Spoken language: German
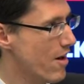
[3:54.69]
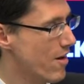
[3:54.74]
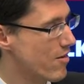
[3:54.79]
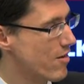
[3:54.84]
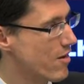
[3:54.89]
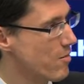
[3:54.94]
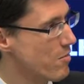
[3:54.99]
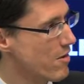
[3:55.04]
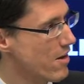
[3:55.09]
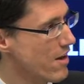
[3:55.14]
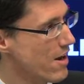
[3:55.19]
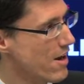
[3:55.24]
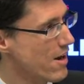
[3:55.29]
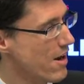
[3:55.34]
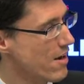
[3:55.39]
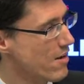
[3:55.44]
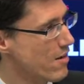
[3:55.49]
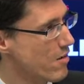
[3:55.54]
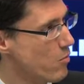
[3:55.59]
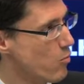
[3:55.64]
Es gibt einen
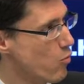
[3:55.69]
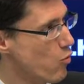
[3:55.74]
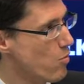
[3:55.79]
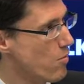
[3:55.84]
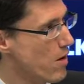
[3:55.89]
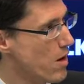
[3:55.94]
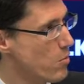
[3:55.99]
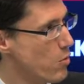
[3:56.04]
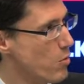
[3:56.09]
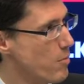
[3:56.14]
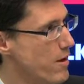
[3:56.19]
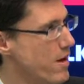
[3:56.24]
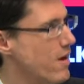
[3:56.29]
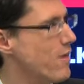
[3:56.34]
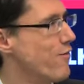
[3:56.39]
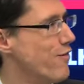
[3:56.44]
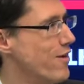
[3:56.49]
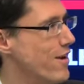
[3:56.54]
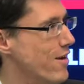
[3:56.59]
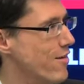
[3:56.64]
regelrechten Boom bei
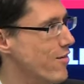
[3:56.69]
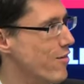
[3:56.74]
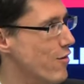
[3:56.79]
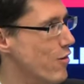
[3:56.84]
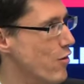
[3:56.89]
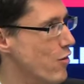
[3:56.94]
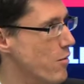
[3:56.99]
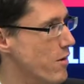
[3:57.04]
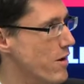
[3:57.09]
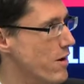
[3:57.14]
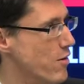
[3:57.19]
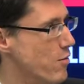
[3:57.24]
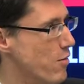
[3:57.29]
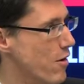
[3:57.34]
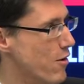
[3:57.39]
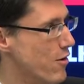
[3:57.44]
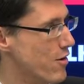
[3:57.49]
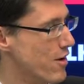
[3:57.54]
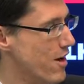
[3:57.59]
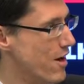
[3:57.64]
Immobilienfinanzierung über die
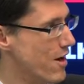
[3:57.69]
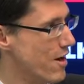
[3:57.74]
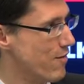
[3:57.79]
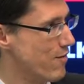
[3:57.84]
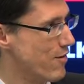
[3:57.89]
Crowd,